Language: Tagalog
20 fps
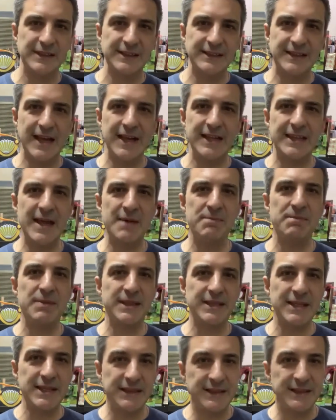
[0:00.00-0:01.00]
Dahil
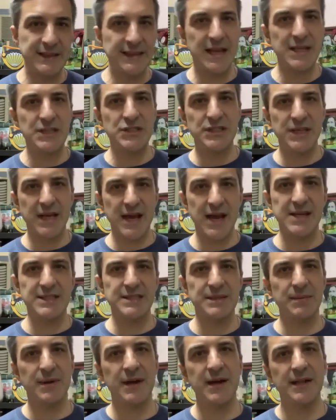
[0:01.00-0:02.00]
dapat in touch ka
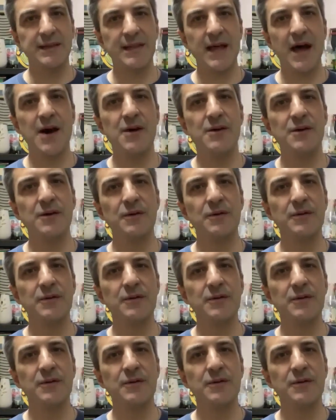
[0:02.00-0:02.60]
sa mga tao